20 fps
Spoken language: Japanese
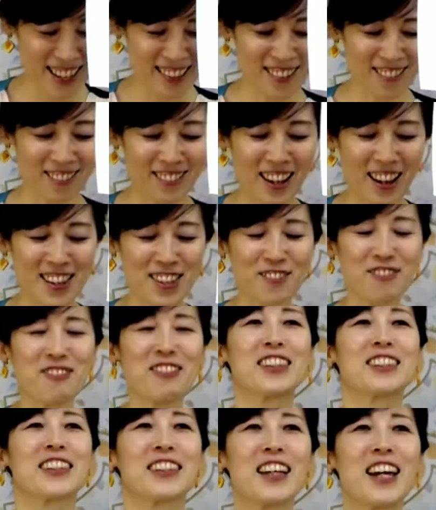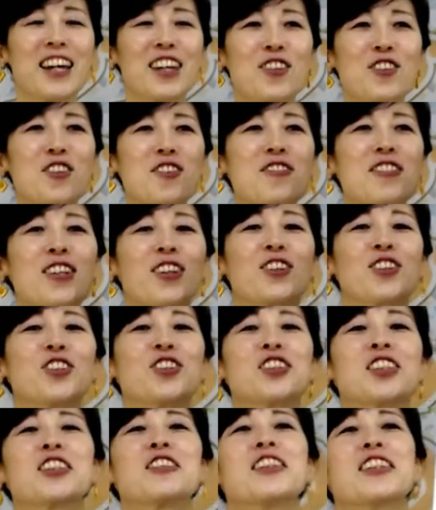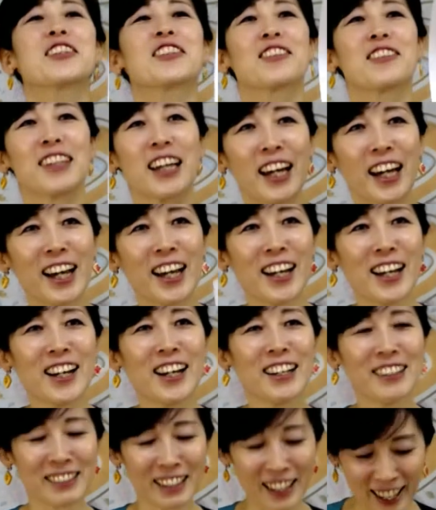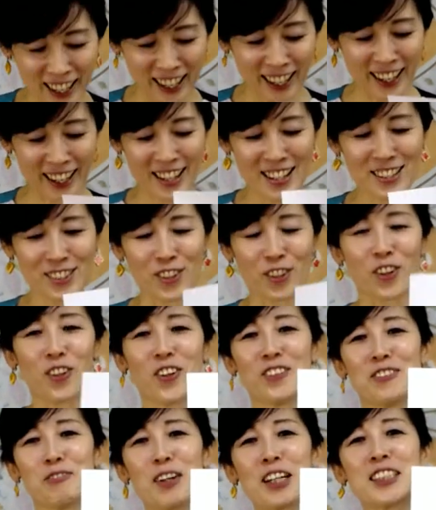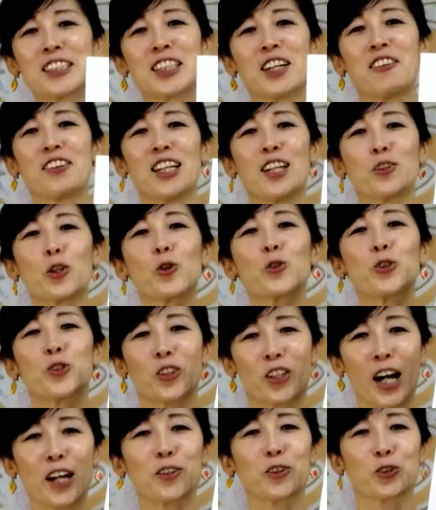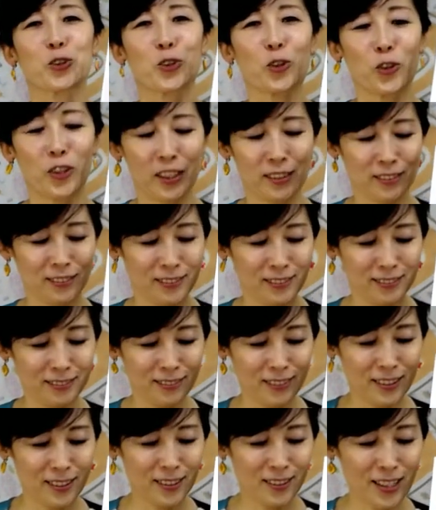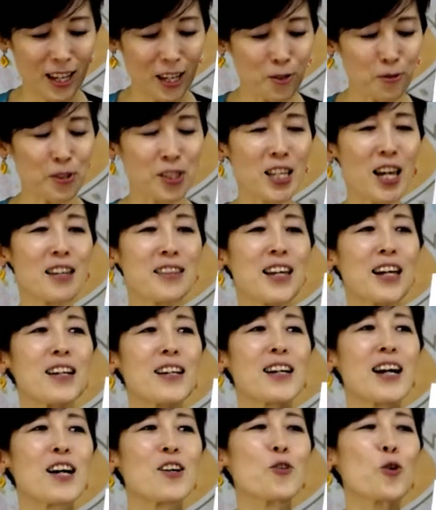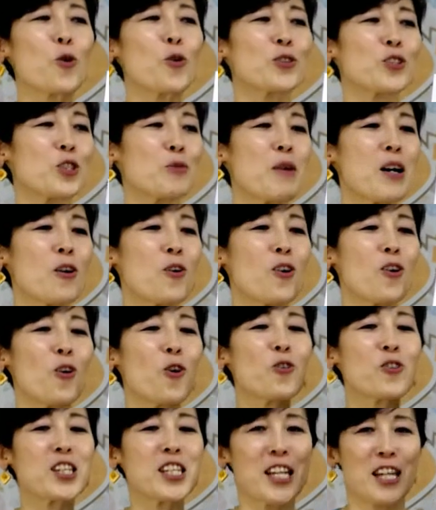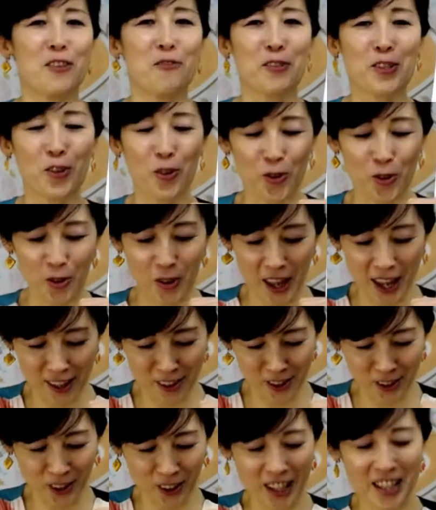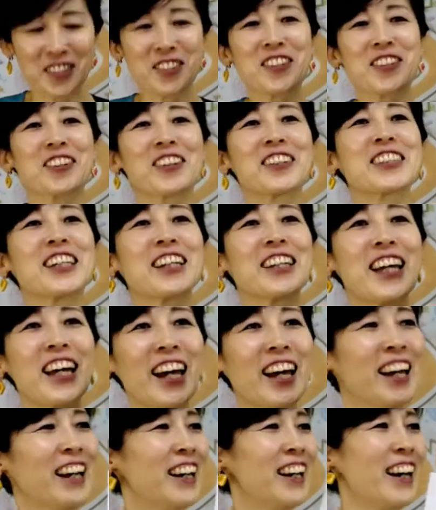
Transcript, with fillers: でもな、皆さんね、いろんな工夫してすよね。ね、そうマキさんはね「ドク」って書いておくそうです。大丈夫ですか、誰かあのスマホオンになってません、音ね、音消しといてくださいね